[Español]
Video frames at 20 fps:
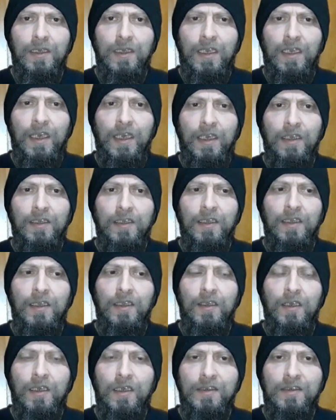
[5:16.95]
que
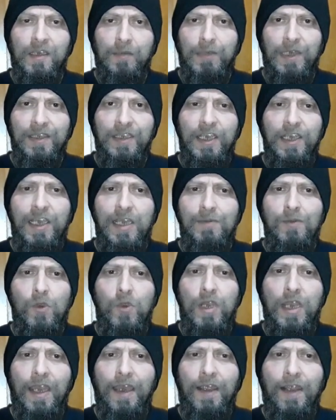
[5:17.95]
se mantenga
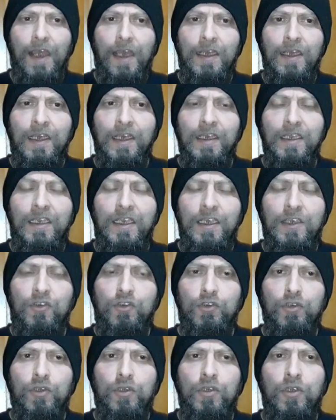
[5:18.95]
mojada y
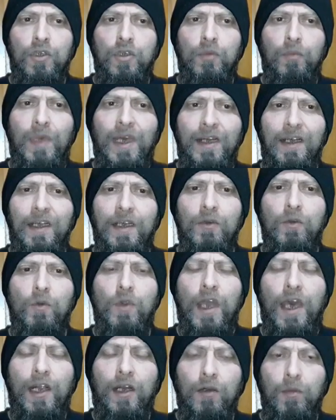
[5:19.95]
eso va a
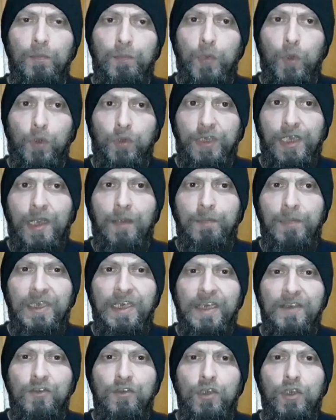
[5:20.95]
regular por
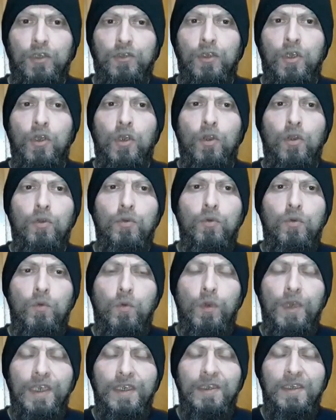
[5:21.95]
transpiración
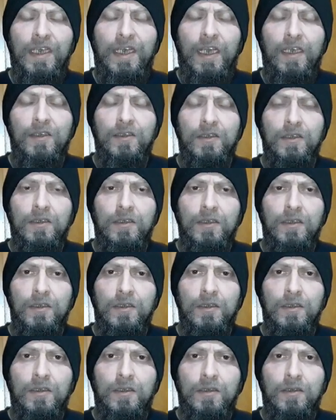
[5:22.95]
nuestra,
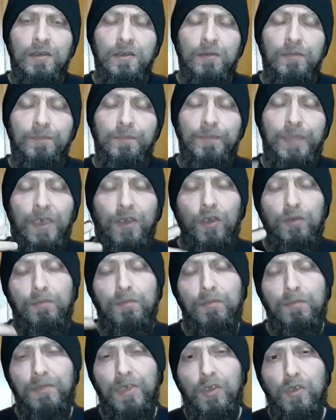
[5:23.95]
perdón,
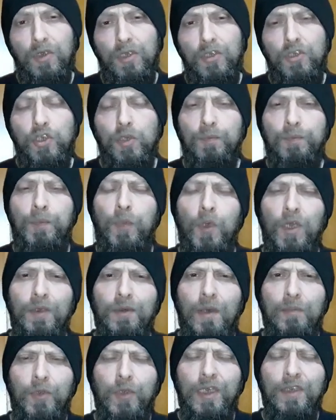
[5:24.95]
mejor dicho, por
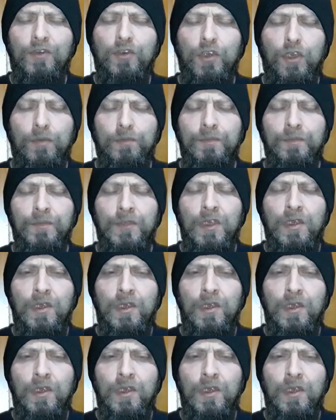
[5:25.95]
evaporación,